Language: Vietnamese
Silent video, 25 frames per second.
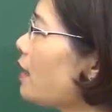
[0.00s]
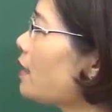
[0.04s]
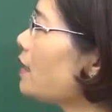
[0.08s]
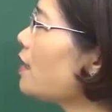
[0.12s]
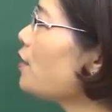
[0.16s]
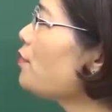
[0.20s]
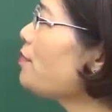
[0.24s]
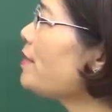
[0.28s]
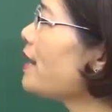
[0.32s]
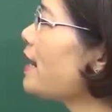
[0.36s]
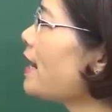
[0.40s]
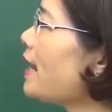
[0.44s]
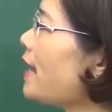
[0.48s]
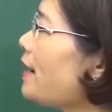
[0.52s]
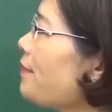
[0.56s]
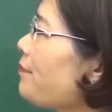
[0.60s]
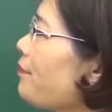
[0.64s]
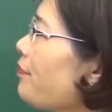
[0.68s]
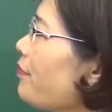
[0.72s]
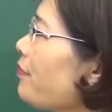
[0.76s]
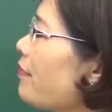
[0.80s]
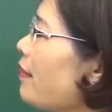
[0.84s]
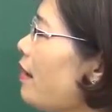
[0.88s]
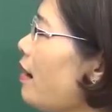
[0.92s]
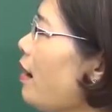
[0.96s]
Câu
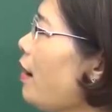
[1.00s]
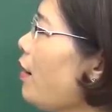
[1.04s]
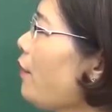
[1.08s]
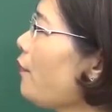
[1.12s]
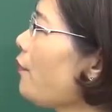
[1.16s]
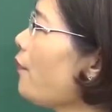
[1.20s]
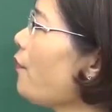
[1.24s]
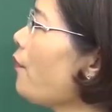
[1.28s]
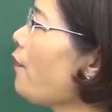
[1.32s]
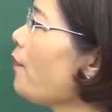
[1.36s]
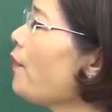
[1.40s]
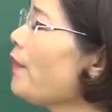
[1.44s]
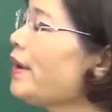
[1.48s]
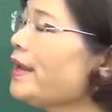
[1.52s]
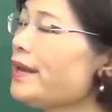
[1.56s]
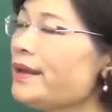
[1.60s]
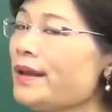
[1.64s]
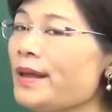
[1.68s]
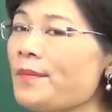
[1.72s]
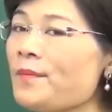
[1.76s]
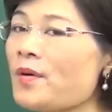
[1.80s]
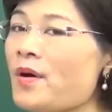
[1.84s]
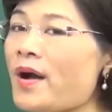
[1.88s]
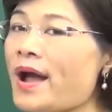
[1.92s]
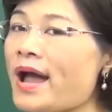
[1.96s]
15. Cuối
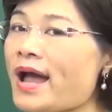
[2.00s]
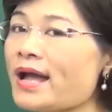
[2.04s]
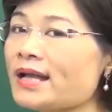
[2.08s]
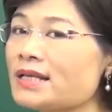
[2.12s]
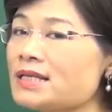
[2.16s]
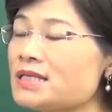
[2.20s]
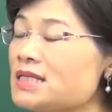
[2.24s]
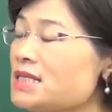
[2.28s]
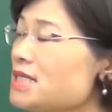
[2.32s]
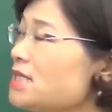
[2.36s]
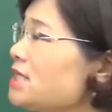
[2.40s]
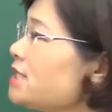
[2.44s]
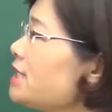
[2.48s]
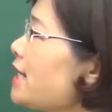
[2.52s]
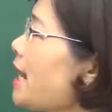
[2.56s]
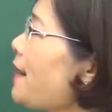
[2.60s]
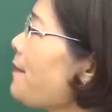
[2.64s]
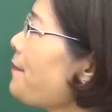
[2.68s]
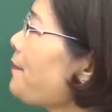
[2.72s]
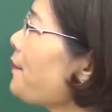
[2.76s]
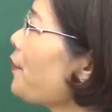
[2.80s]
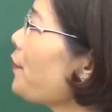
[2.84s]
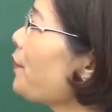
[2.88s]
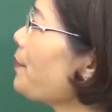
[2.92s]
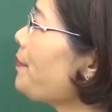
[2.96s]
năm
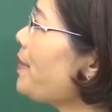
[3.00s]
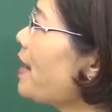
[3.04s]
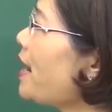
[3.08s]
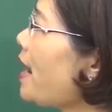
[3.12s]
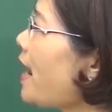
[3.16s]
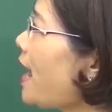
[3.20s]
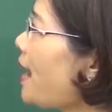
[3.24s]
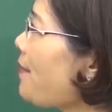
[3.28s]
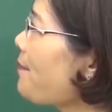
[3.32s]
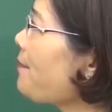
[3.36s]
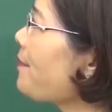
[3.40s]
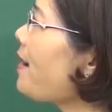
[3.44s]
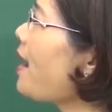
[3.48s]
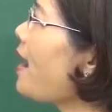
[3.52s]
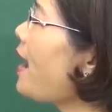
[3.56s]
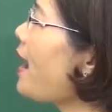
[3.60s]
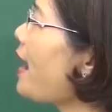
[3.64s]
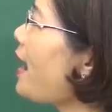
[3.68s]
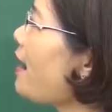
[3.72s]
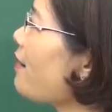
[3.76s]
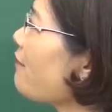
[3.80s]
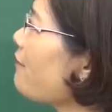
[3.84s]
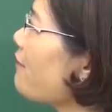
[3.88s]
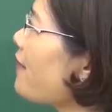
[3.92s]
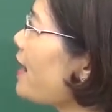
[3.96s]
1945,
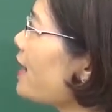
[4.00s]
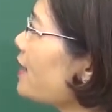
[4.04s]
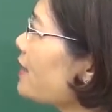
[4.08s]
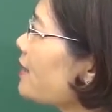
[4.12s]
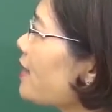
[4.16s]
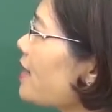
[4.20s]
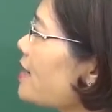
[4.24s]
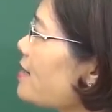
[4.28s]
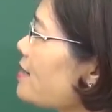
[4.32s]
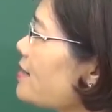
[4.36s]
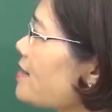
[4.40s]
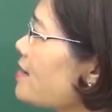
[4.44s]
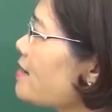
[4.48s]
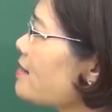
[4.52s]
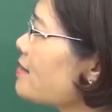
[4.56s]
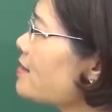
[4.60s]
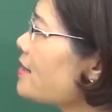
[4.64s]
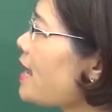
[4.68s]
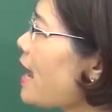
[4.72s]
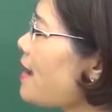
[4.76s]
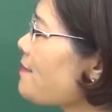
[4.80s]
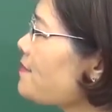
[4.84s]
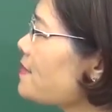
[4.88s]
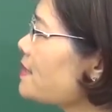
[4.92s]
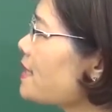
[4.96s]
hàng vạn thanh niên
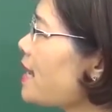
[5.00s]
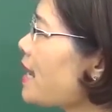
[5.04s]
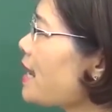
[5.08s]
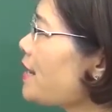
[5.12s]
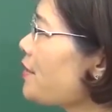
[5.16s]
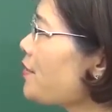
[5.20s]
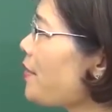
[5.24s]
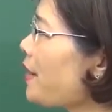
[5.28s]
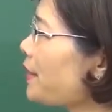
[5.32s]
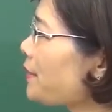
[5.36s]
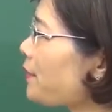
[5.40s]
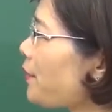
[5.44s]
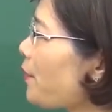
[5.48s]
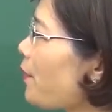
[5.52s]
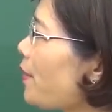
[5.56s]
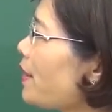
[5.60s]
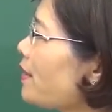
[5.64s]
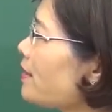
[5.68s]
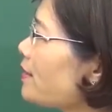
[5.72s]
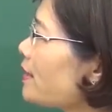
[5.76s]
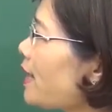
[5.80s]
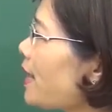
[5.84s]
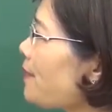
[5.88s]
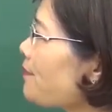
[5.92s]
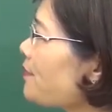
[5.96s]
tham gia đoàn
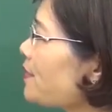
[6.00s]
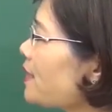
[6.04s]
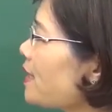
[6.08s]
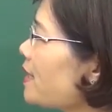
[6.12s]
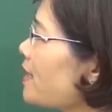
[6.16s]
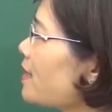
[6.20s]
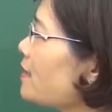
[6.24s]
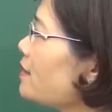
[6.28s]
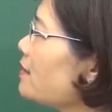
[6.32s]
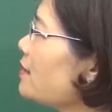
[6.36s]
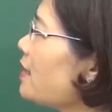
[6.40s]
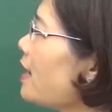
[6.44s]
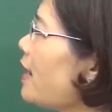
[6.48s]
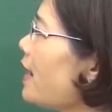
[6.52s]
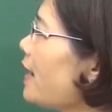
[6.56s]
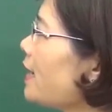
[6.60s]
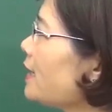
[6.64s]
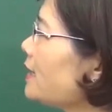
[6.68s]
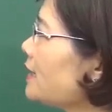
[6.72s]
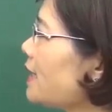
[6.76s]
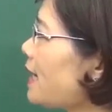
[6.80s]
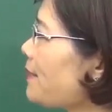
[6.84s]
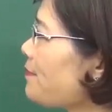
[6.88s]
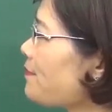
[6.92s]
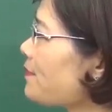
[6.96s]
quân Nam Tiến
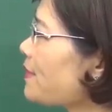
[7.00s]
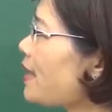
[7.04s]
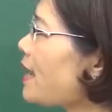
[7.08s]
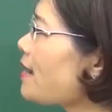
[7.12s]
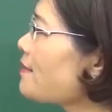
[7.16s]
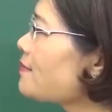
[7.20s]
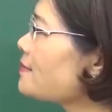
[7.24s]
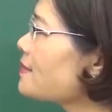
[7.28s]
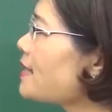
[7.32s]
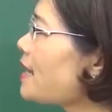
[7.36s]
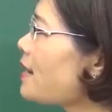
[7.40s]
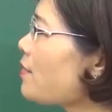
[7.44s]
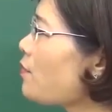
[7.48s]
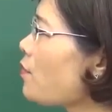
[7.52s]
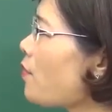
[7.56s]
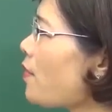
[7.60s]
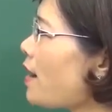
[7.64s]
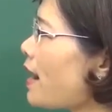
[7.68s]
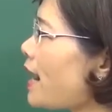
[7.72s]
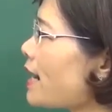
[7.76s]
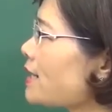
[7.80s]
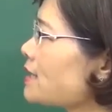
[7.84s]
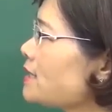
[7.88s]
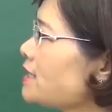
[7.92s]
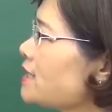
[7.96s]
nhằm tham gia cuộc
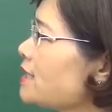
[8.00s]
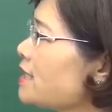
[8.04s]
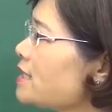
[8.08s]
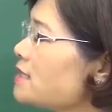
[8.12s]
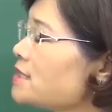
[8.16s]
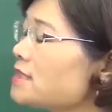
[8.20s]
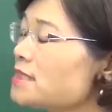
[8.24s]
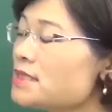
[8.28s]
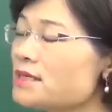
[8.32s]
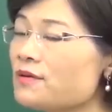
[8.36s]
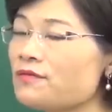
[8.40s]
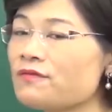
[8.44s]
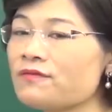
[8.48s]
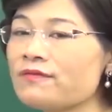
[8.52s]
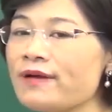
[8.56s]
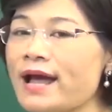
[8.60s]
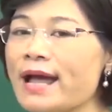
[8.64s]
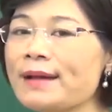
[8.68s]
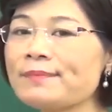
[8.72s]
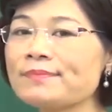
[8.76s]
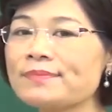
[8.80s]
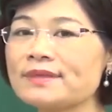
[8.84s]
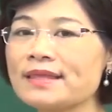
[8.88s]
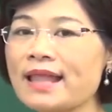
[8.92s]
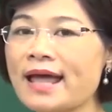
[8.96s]
kháng chiến chống
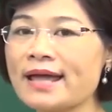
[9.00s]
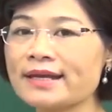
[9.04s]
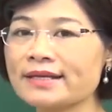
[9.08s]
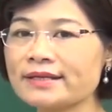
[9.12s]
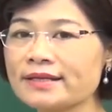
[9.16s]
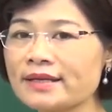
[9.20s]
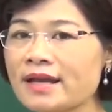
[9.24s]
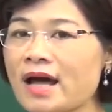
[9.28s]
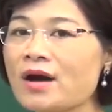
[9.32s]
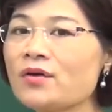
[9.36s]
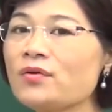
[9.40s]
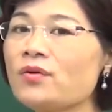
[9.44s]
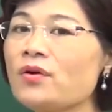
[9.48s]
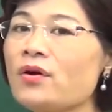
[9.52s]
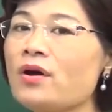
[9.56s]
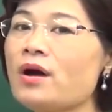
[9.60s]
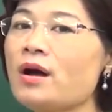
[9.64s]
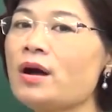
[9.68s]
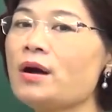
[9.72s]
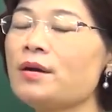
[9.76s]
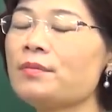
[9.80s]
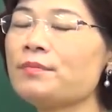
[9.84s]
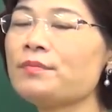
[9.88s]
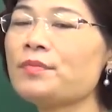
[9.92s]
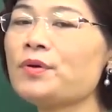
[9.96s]
Pháp tại đâu?
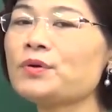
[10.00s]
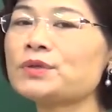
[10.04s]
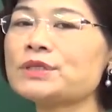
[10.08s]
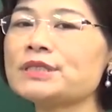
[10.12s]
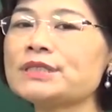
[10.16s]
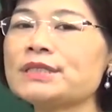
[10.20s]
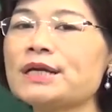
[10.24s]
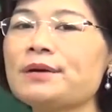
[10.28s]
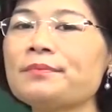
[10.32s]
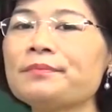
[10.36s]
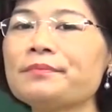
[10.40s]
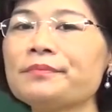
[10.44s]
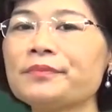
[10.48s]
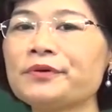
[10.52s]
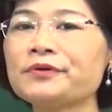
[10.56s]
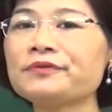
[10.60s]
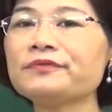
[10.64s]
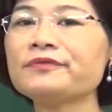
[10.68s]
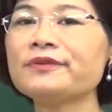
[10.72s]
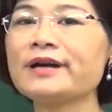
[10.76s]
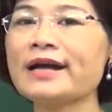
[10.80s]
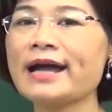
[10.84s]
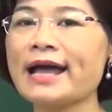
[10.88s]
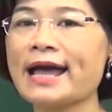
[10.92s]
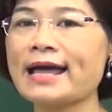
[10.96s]
Một trong
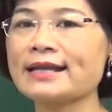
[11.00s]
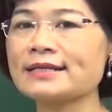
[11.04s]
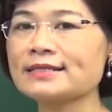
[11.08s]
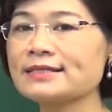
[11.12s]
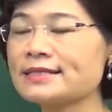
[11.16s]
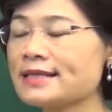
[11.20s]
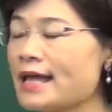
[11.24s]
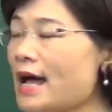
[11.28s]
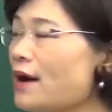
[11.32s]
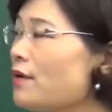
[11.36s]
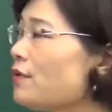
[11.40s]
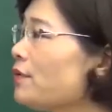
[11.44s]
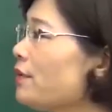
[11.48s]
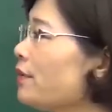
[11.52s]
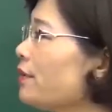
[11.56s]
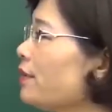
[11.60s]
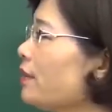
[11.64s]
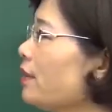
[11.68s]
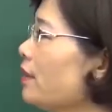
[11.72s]
bốn phương án sau.